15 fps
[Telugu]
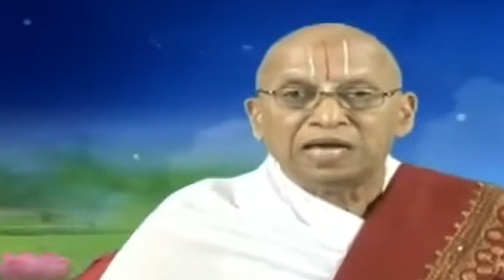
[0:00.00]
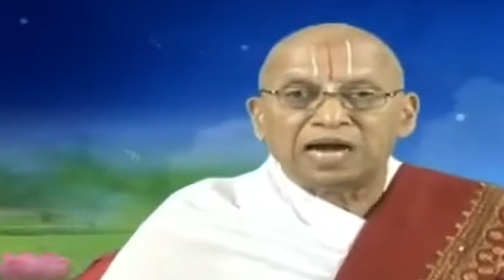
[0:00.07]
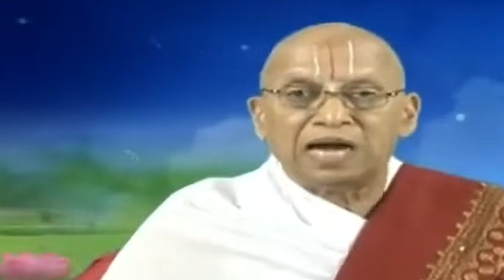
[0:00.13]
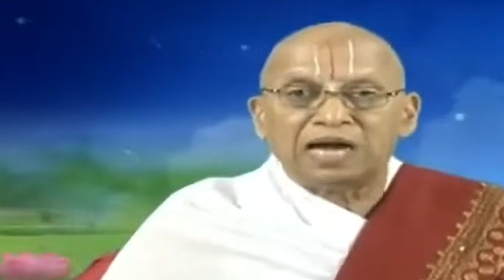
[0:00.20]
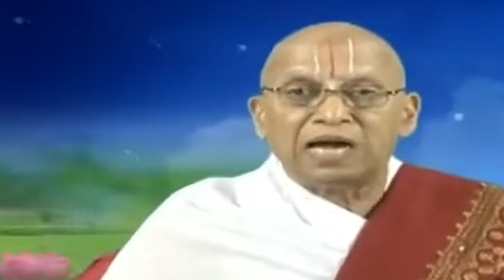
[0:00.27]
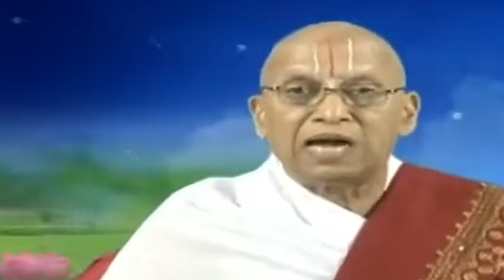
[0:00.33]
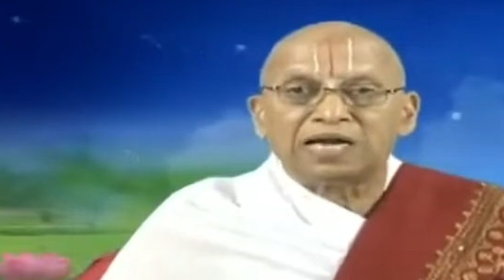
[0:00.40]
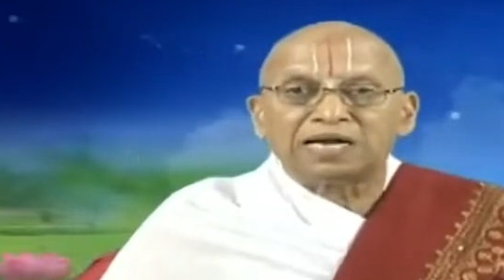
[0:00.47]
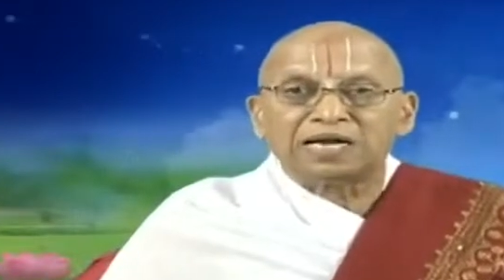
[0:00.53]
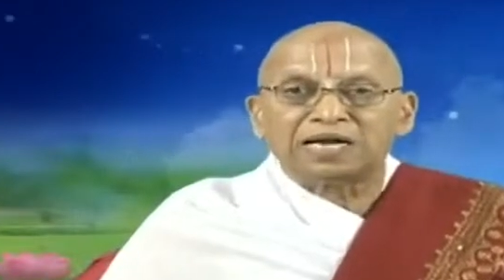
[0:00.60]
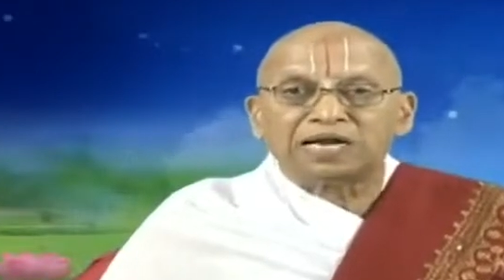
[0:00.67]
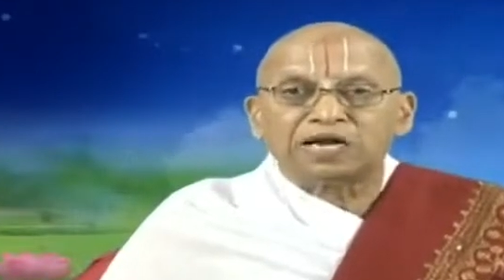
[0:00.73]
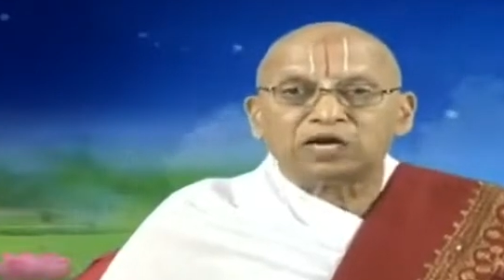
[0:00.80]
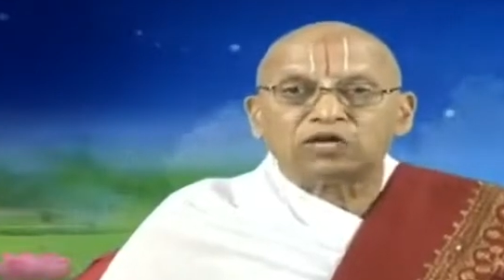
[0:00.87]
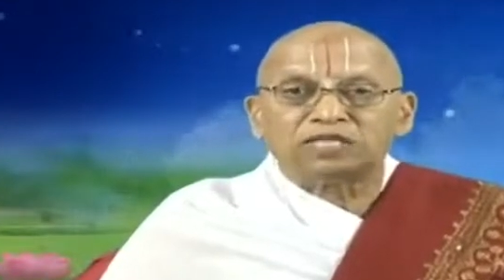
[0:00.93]
కళ్ళంట
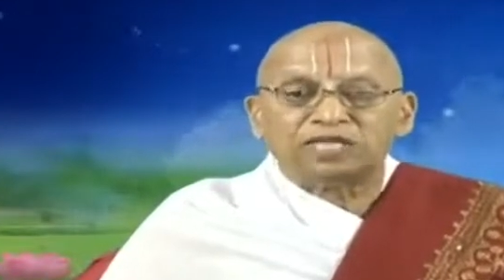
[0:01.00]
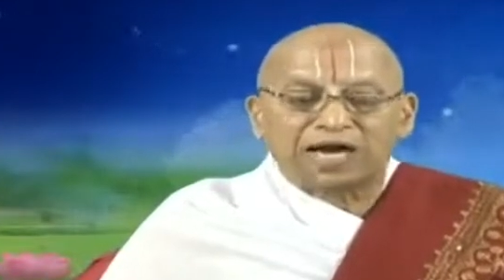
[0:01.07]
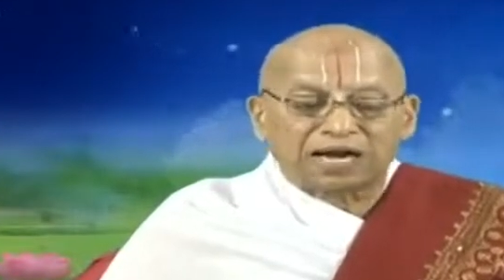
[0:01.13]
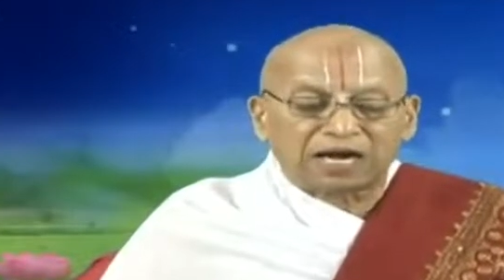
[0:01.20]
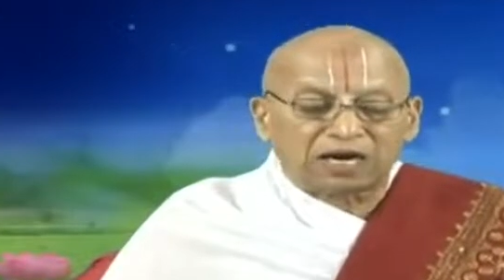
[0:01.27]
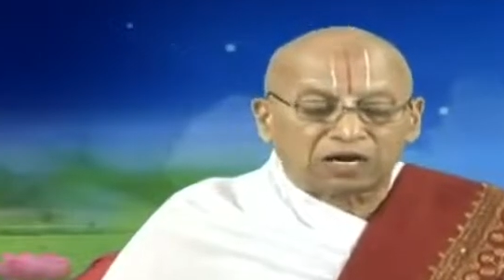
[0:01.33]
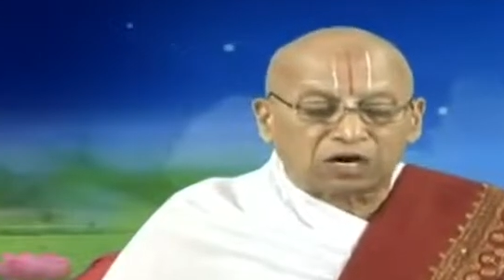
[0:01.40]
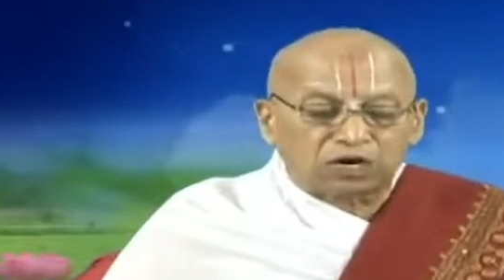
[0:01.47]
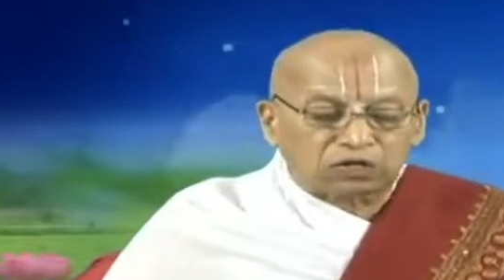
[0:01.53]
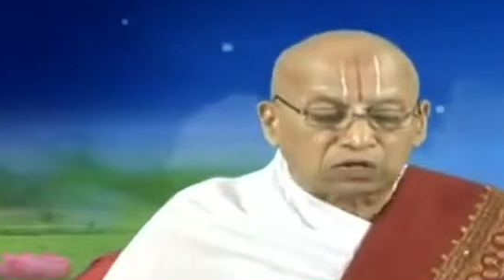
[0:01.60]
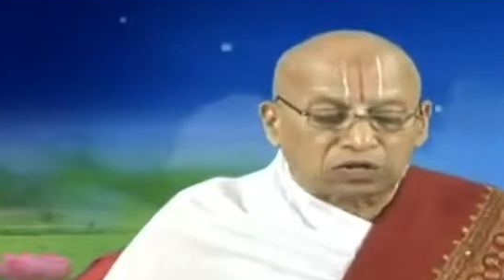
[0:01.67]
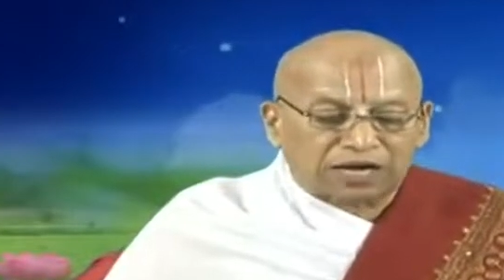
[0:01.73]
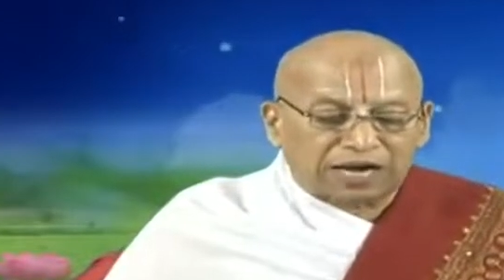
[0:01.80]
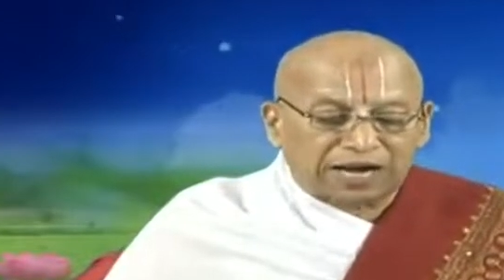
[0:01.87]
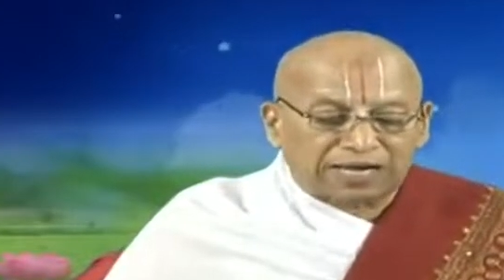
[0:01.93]
నీళ్లు ధారలు
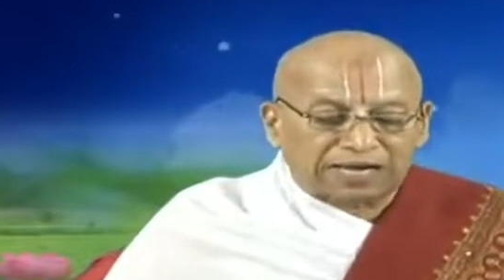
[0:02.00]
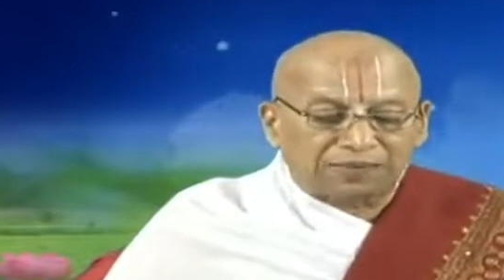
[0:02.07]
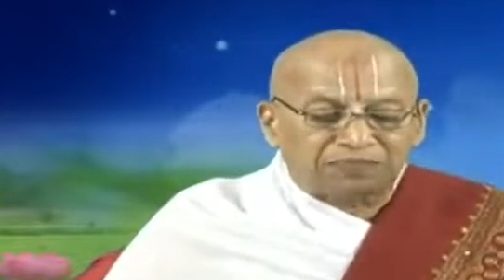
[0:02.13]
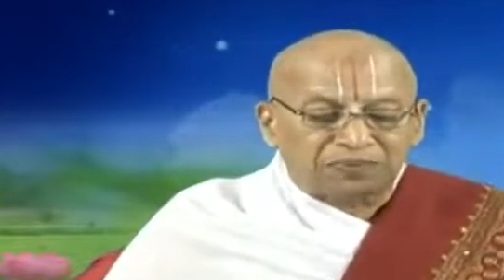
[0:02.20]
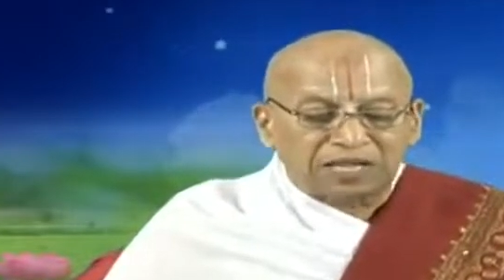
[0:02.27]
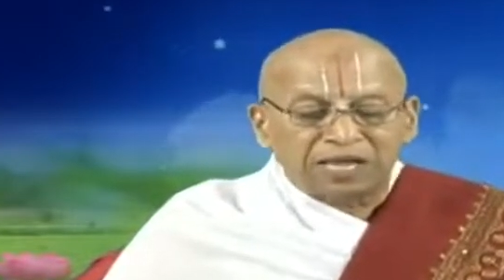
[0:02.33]
కడుతున్నాయట